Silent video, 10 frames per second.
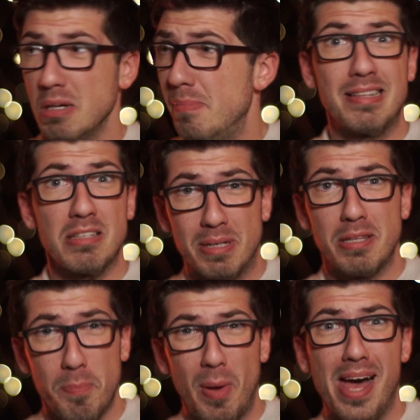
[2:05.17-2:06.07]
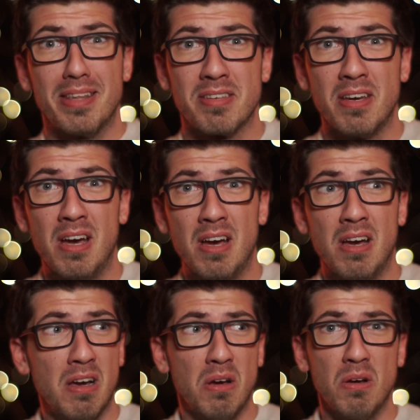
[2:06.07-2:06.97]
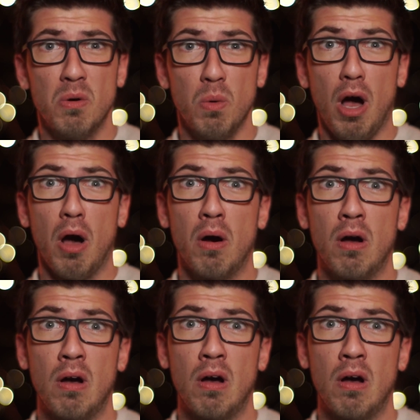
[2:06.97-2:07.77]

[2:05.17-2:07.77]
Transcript: Gemeinsam mit der Band. Wow.